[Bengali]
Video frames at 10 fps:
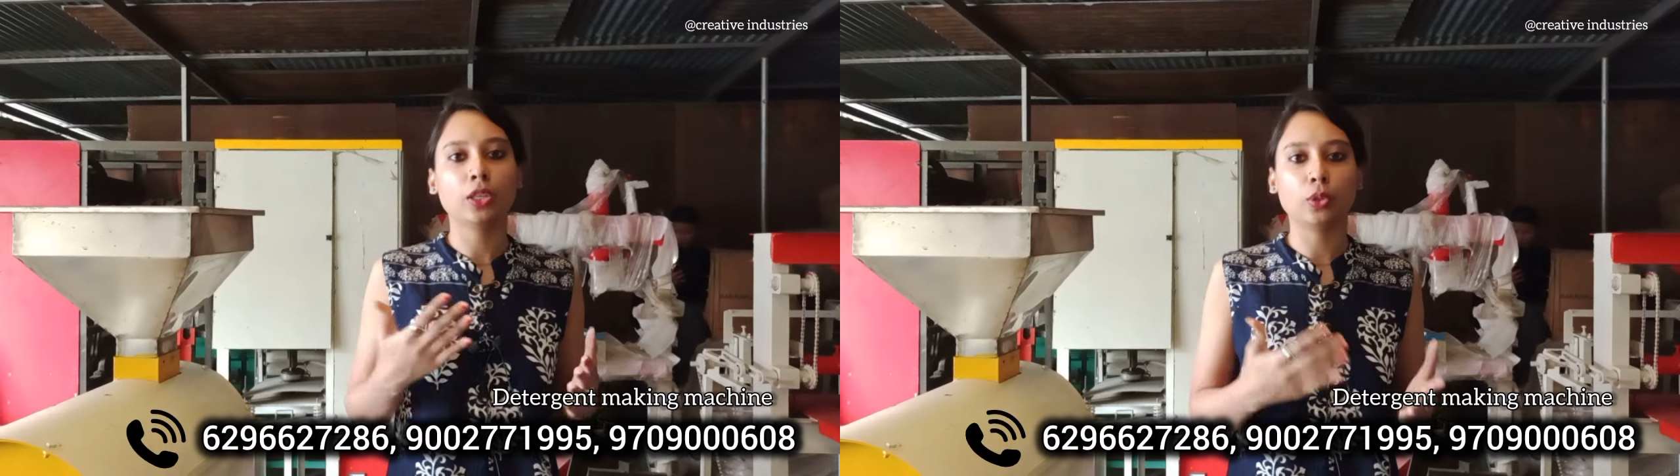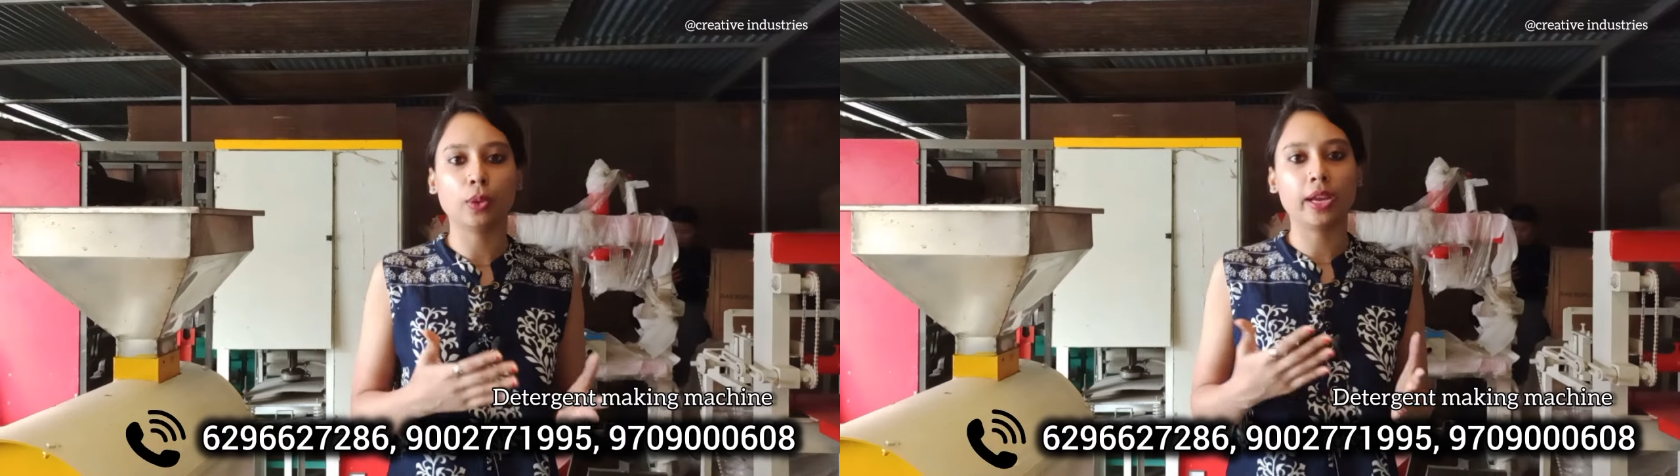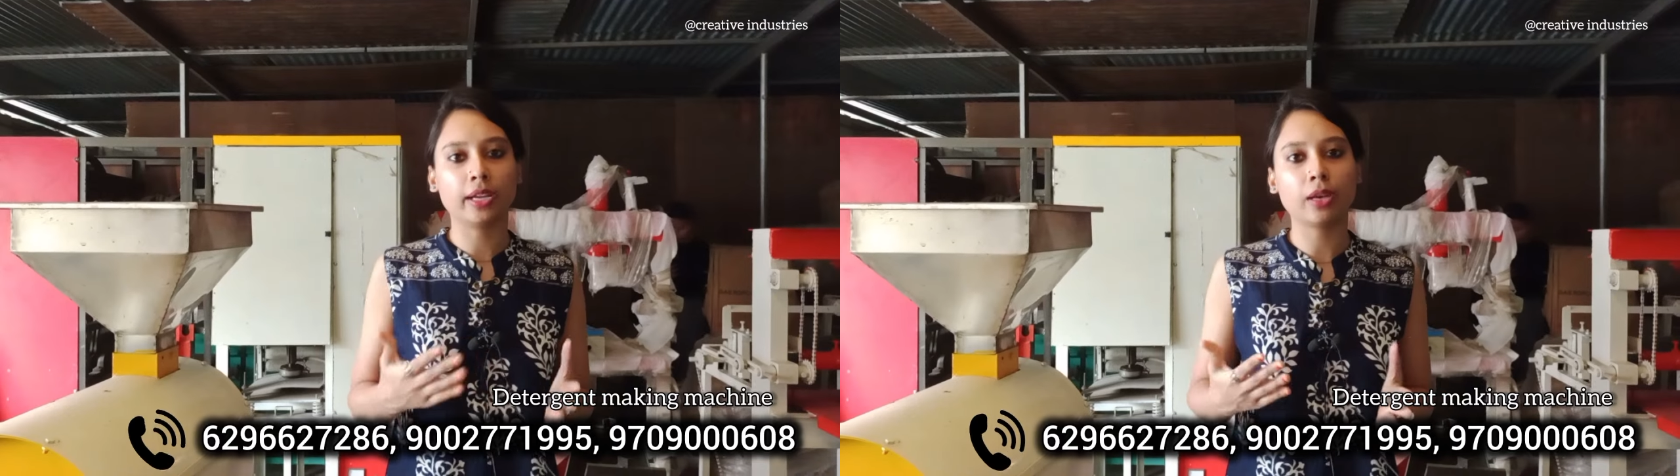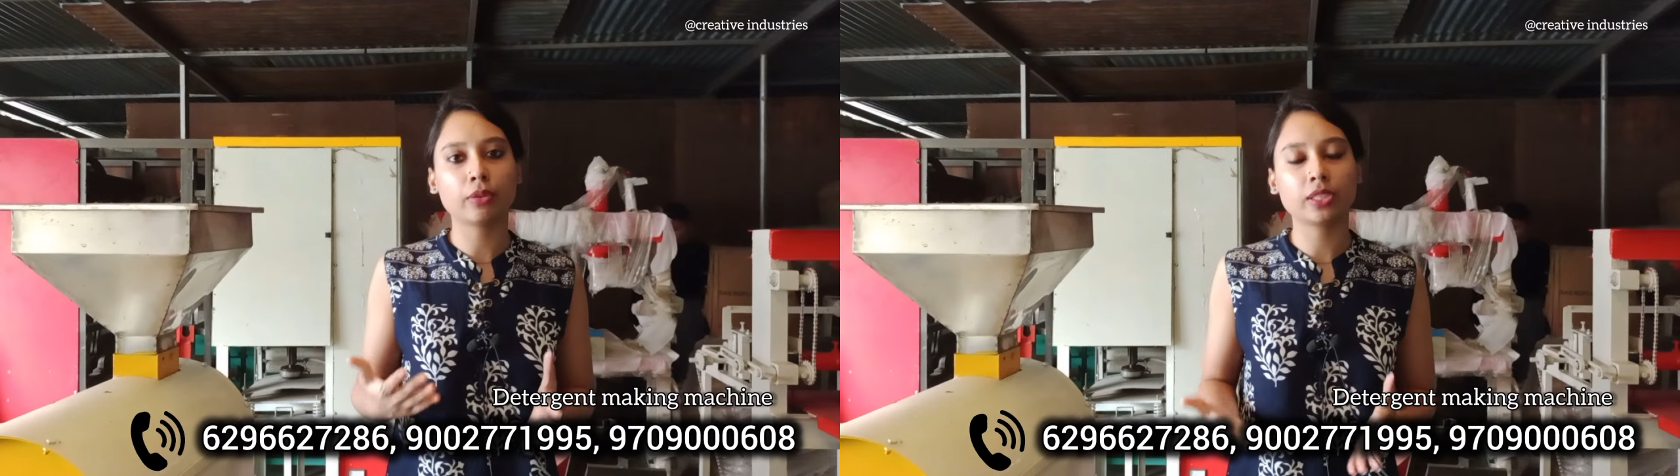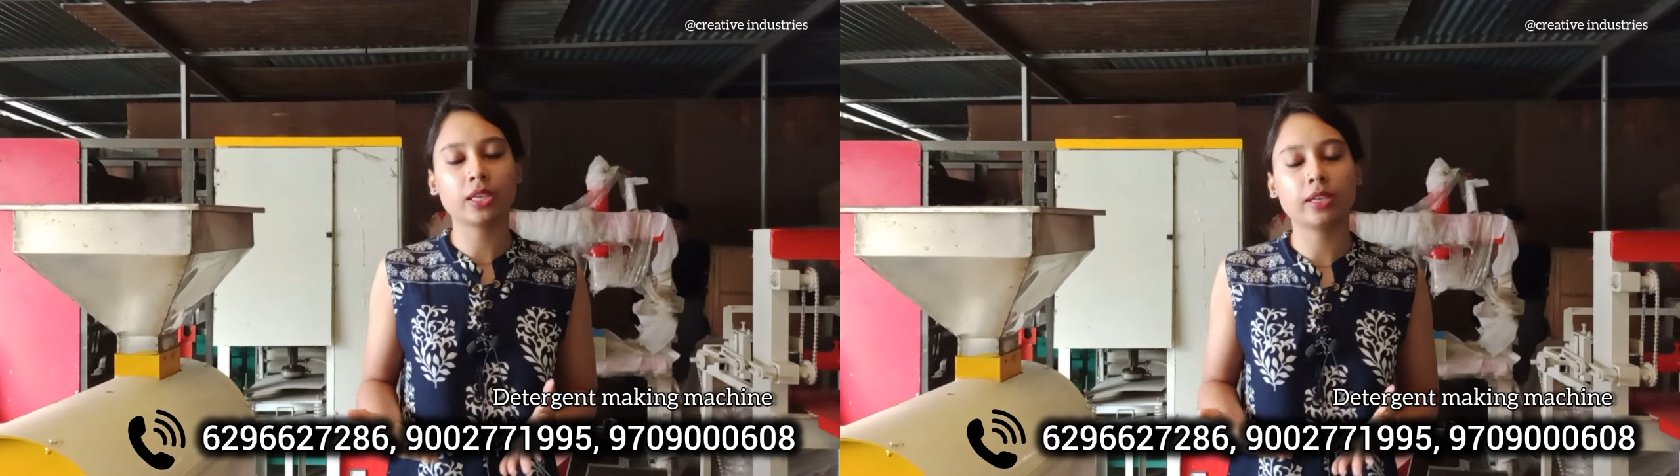তো এটা
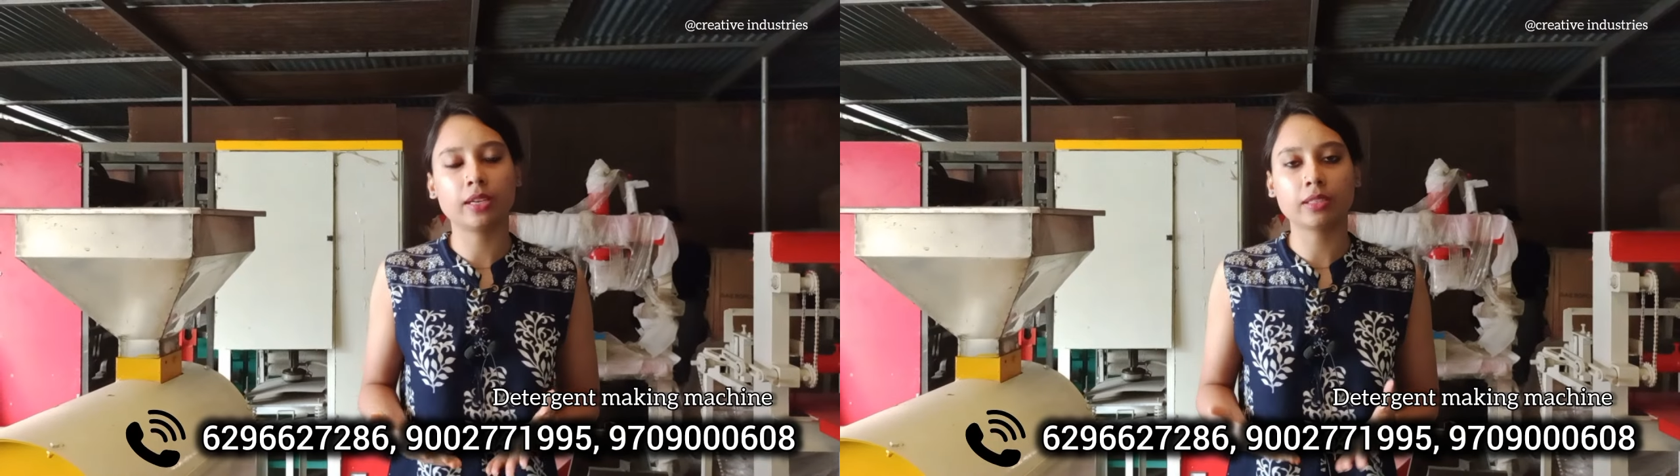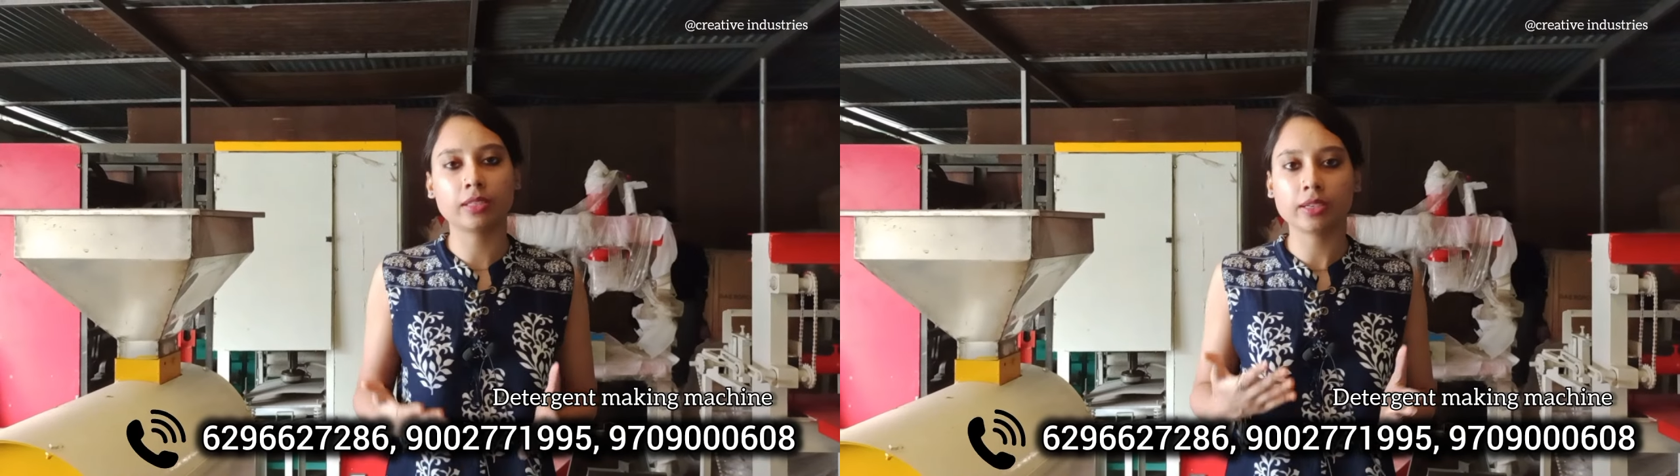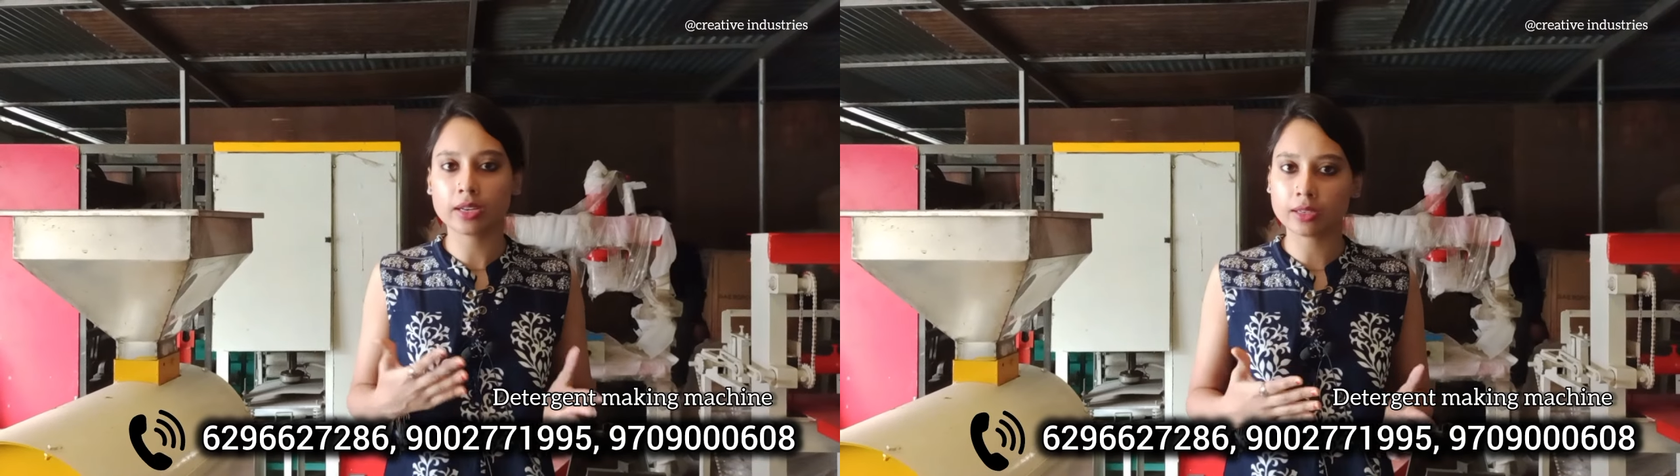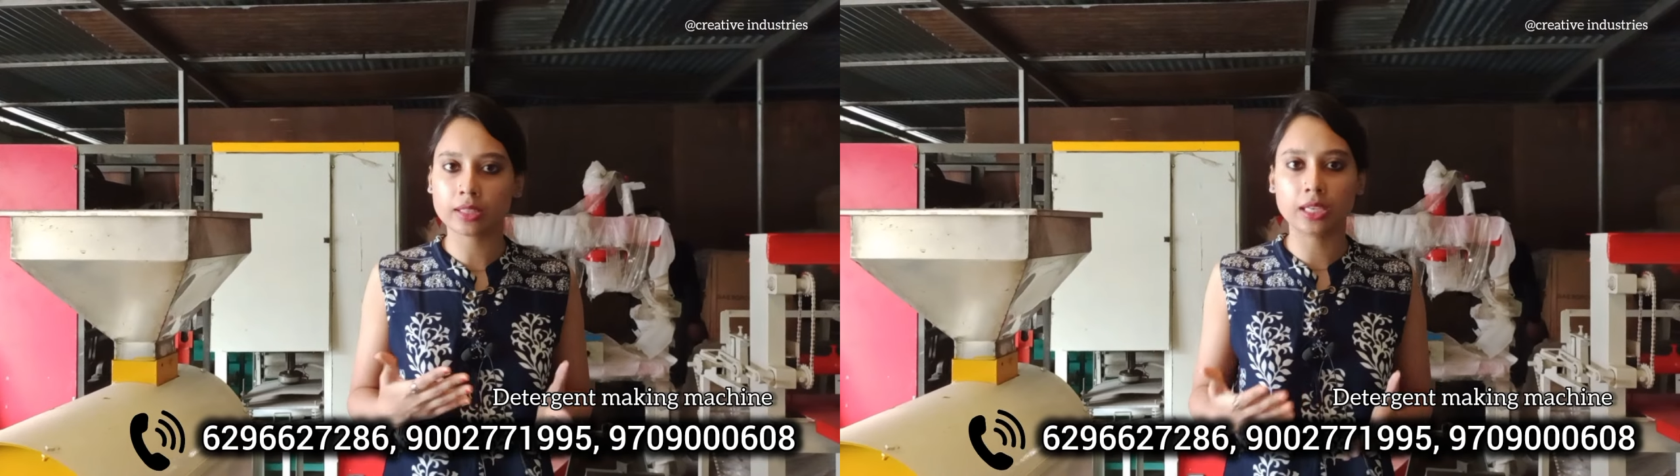হচ্ছে ডিটারজেন্টের